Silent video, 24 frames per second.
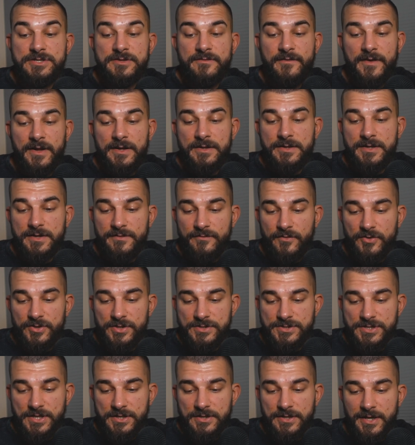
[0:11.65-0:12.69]
2 litry wody
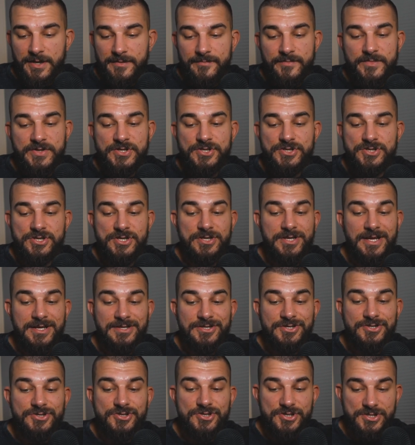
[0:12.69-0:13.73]
dziennie,
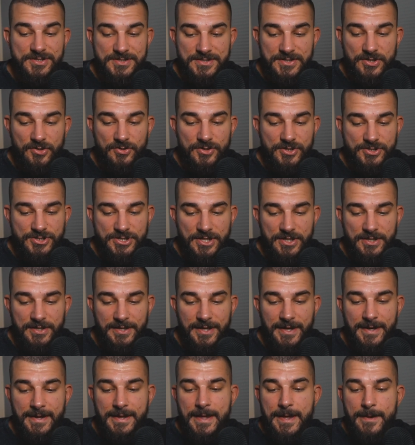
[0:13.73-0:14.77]
czytać 3 strony
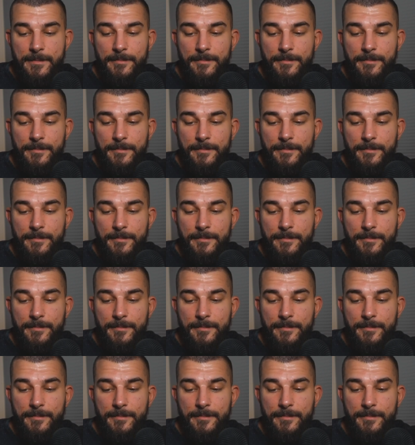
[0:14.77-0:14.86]
dziennie,